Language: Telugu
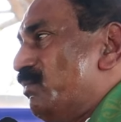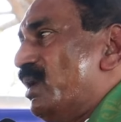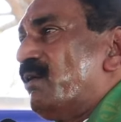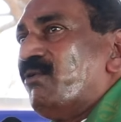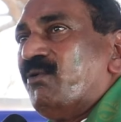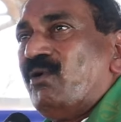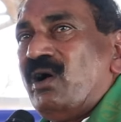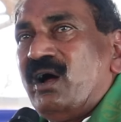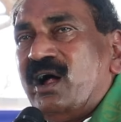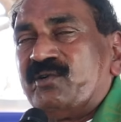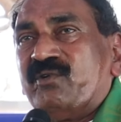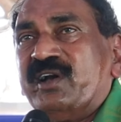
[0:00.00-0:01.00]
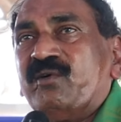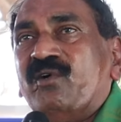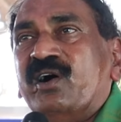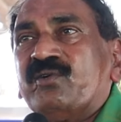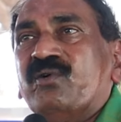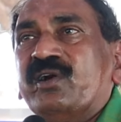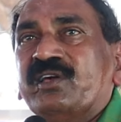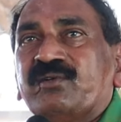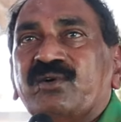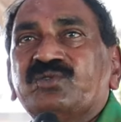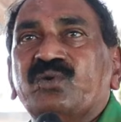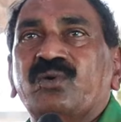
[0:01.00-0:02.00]
మేము అటువంటి వారు కూడా
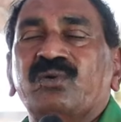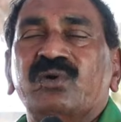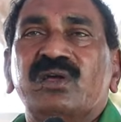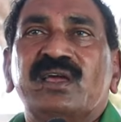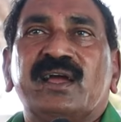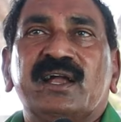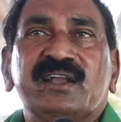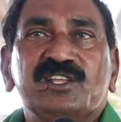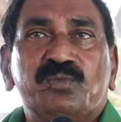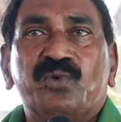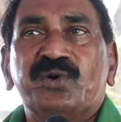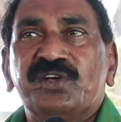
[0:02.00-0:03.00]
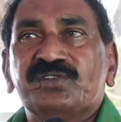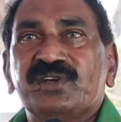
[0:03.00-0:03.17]
ఈరోజు ఇక్కడి నుంచి పోటీ